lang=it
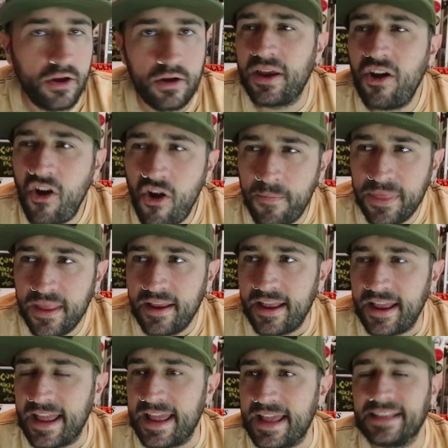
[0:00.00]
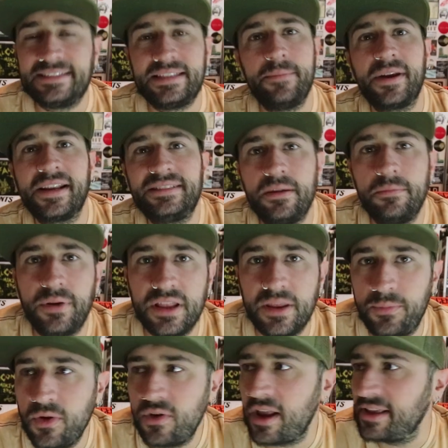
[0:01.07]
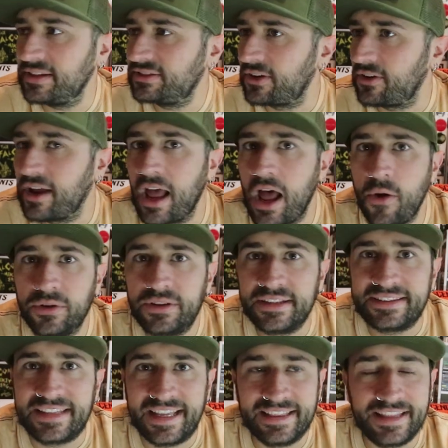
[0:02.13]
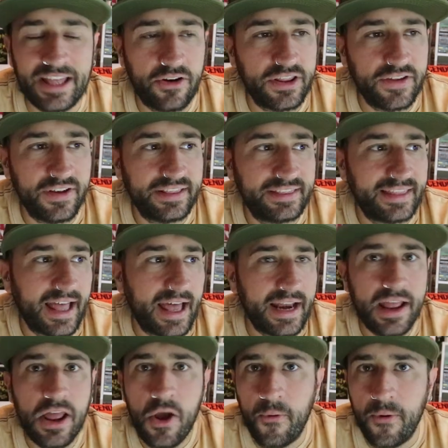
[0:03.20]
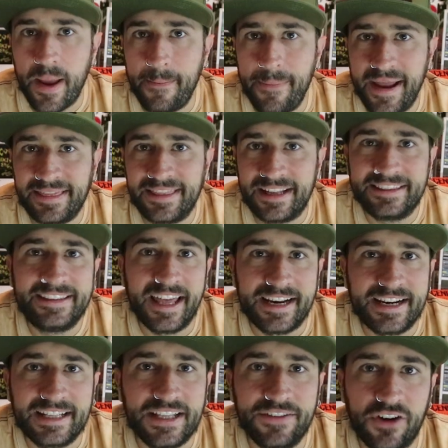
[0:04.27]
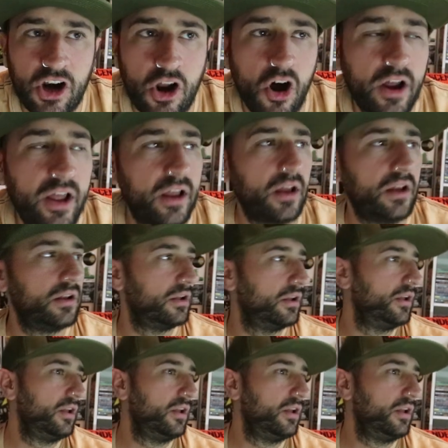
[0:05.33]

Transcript: però eh, sembra sempre di più che gli Strong Out tendano a diventare una band alternative rock.